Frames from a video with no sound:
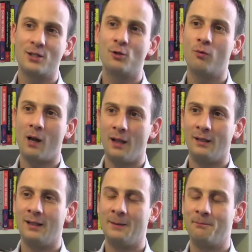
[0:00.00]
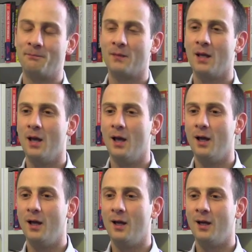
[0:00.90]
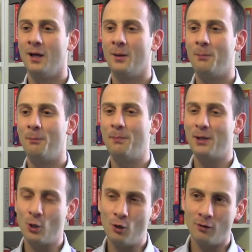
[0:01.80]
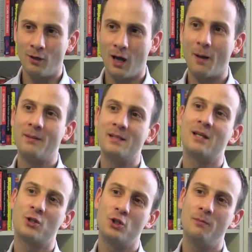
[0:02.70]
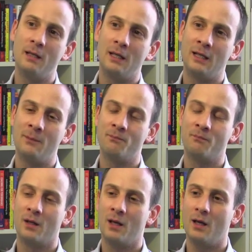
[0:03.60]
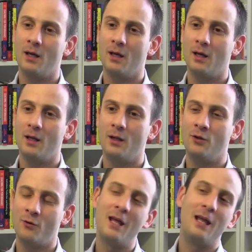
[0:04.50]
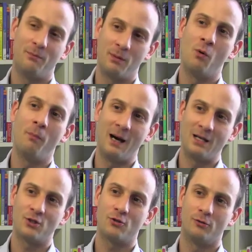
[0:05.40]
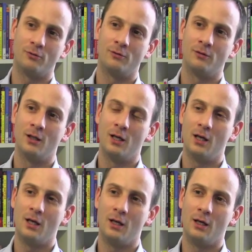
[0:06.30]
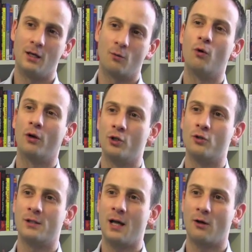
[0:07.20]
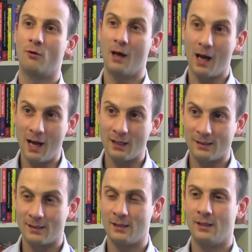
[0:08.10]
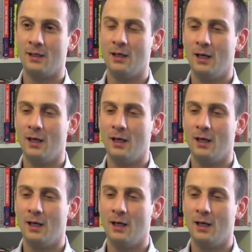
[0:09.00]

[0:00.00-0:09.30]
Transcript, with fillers: rassicurante, eh, però a pensarci bene non è il primo passo eh, quello che ci ostacola, anzi